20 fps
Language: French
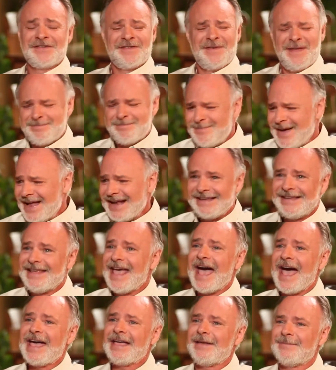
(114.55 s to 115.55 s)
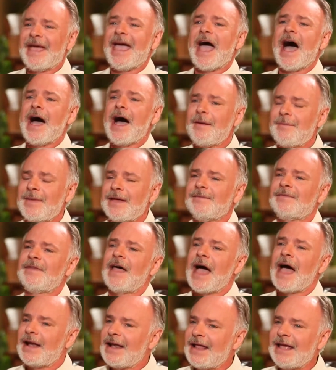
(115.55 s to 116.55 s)
J'avais une belle gang, mais en même
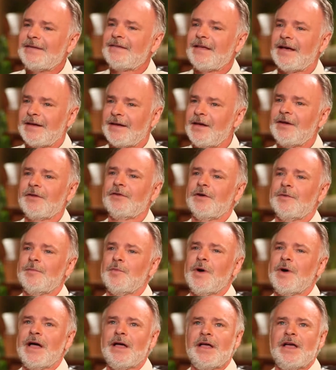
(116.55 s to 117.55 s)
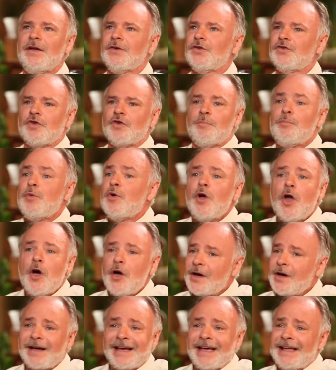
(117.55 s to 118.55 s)
temps, à l'intérieur de moi, je
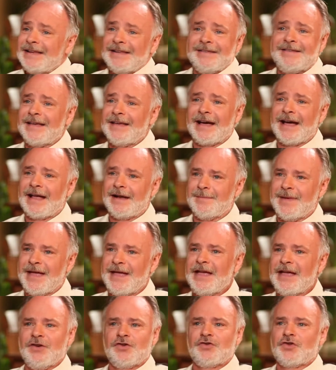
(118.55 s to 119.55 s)
pleurais littéralement.